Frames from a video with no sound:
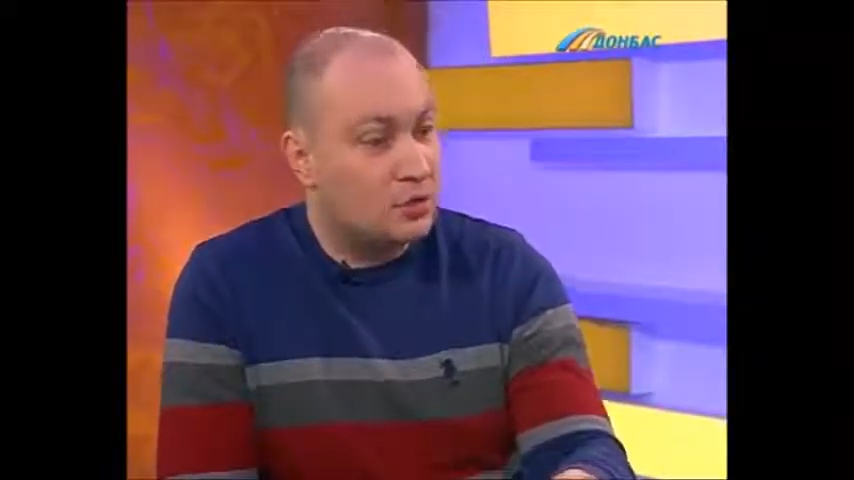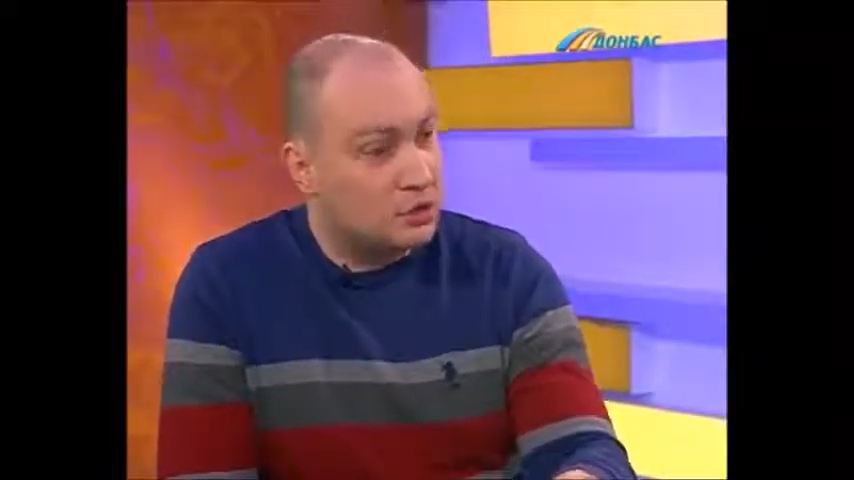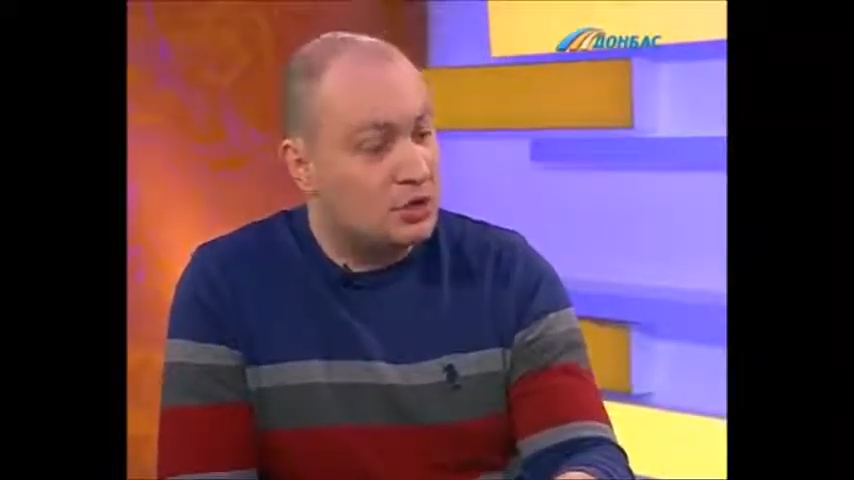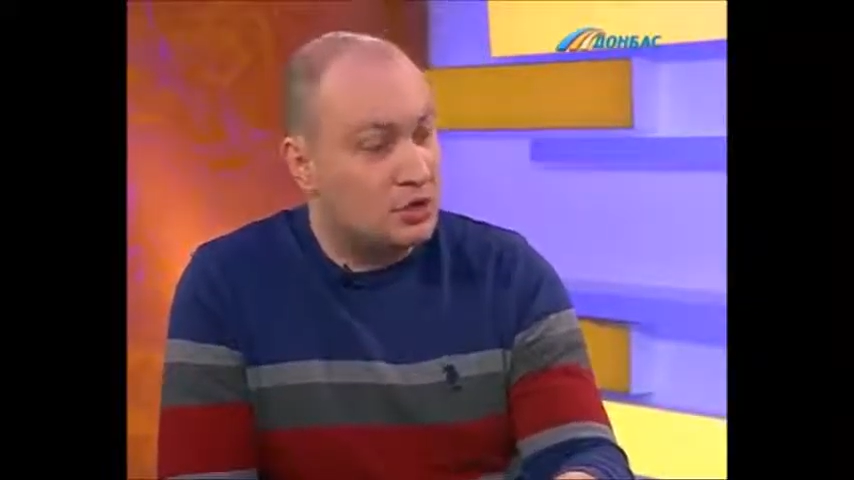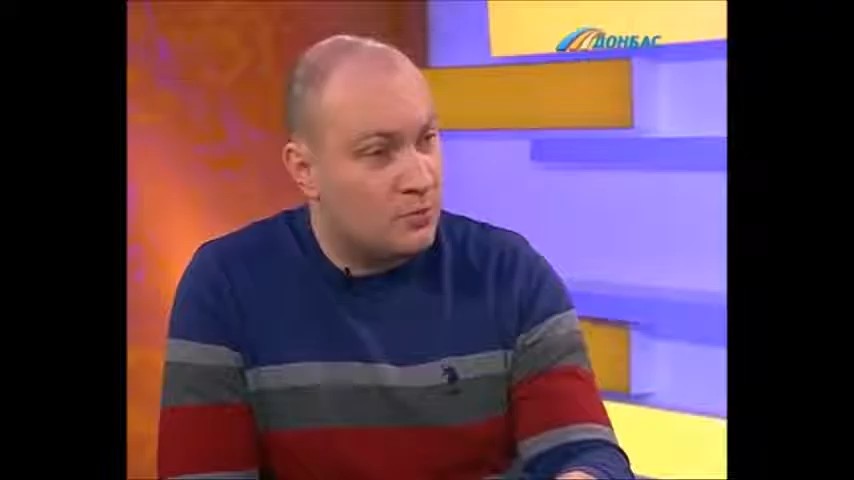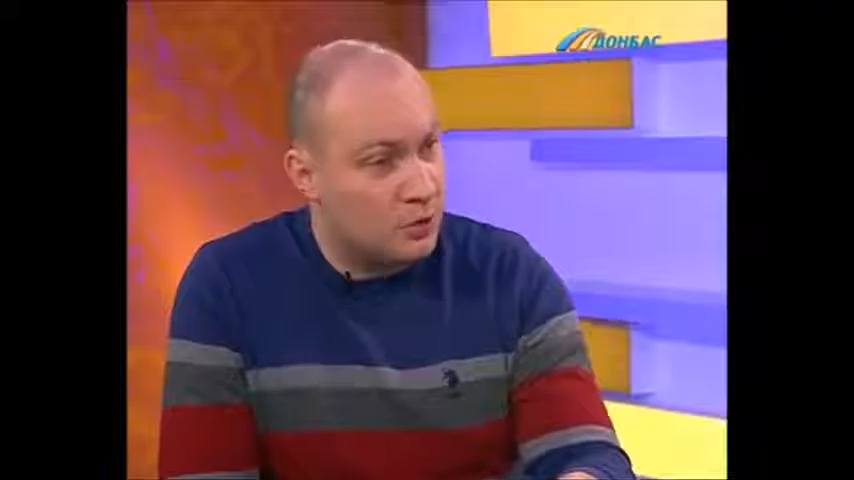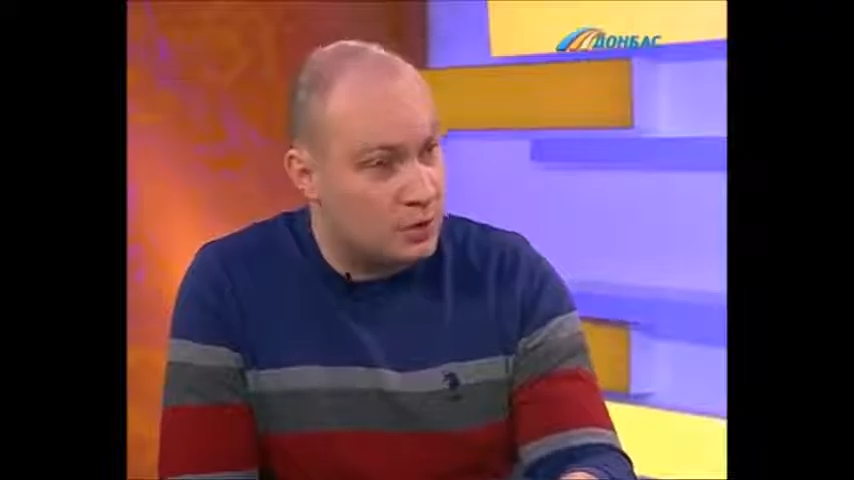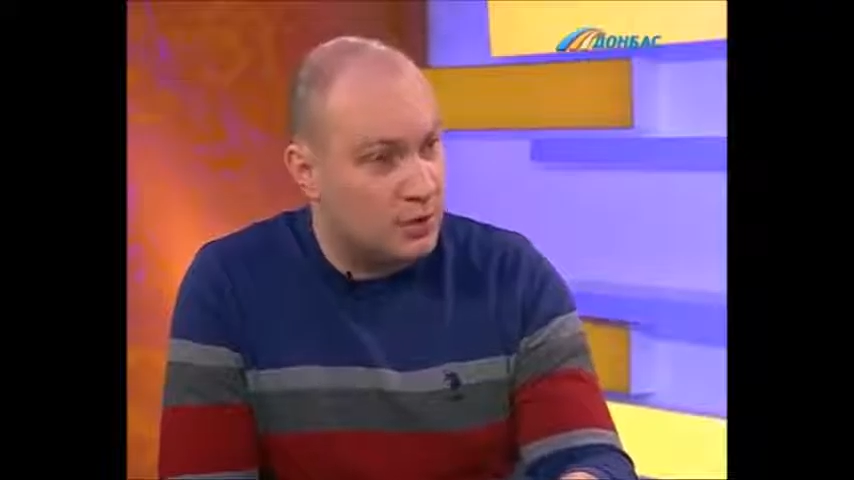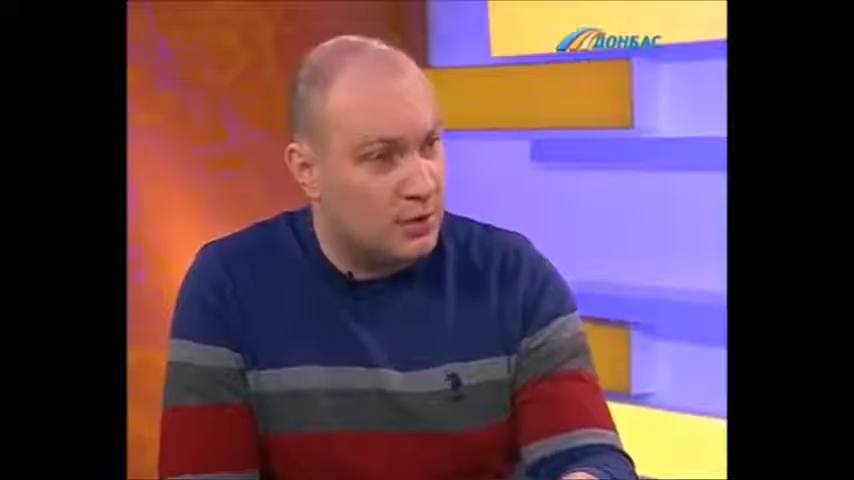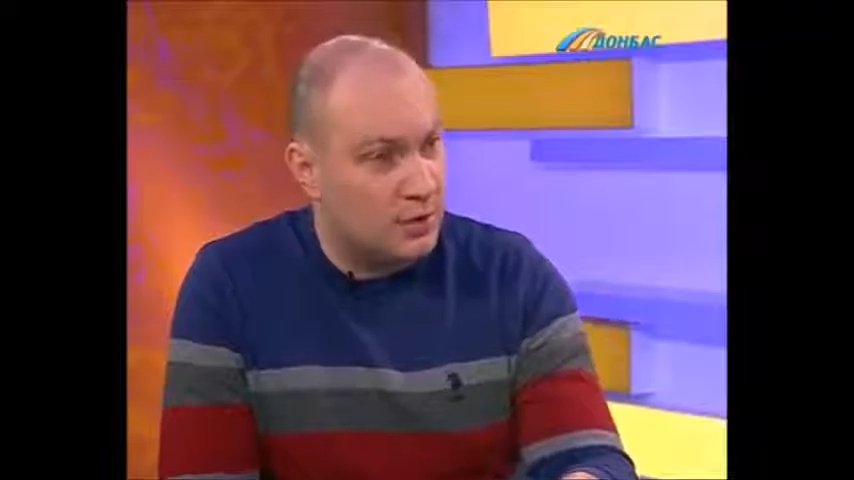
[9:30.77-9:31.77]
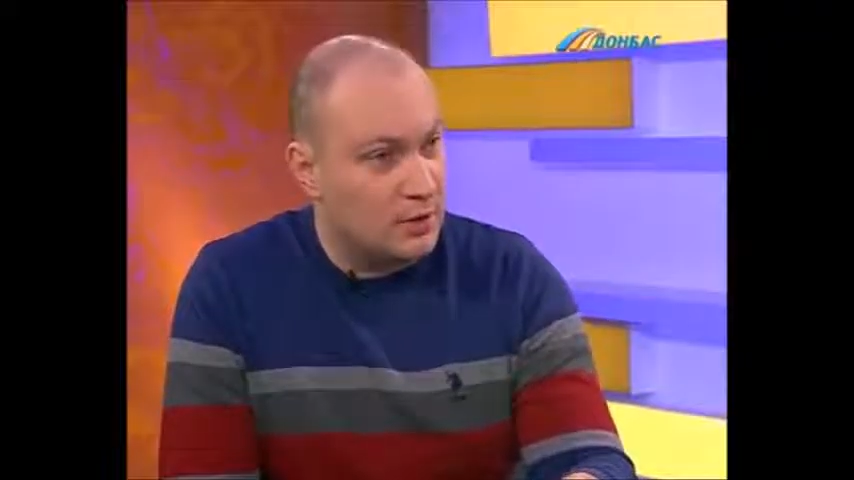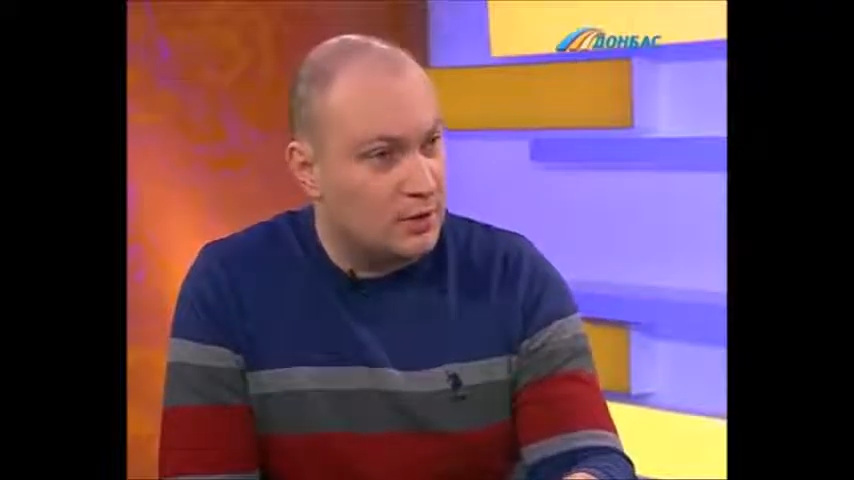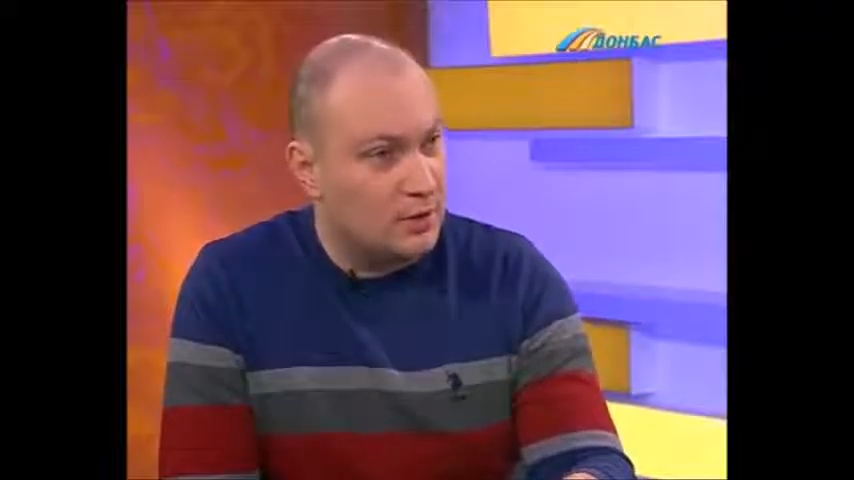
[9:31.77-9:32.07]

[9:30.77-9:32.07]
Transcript: тоже это можно делать.